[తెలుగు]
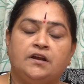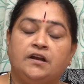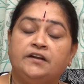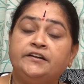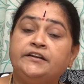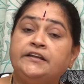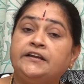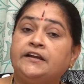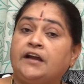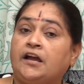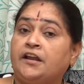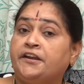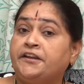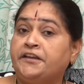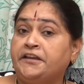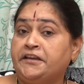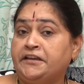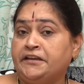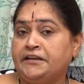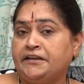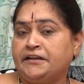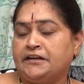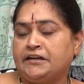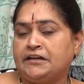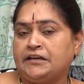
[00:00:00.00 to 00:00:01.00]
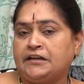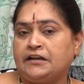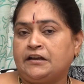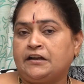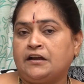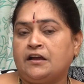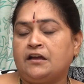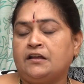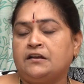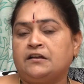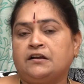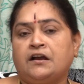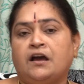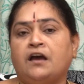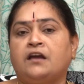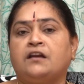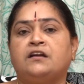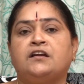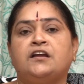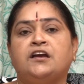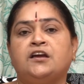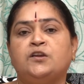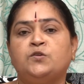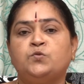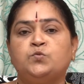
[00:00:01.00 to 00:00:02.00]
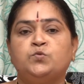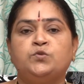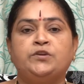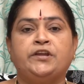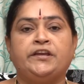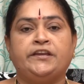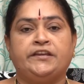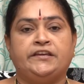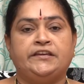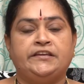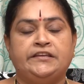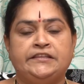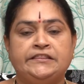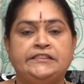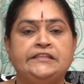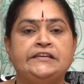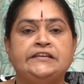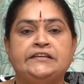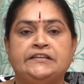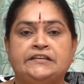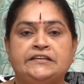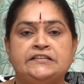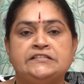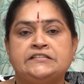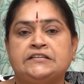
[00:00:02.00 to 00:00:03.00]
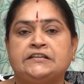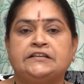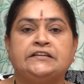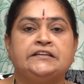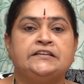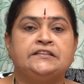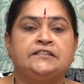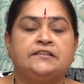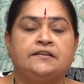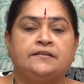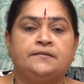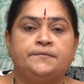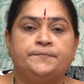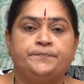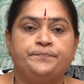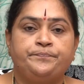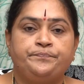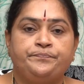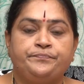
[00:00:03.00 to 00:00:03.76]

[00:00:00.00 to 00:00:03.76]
అంటే అనేక రకాల కారణాలు ఉన్నాయి దీనికి సంకేతాలు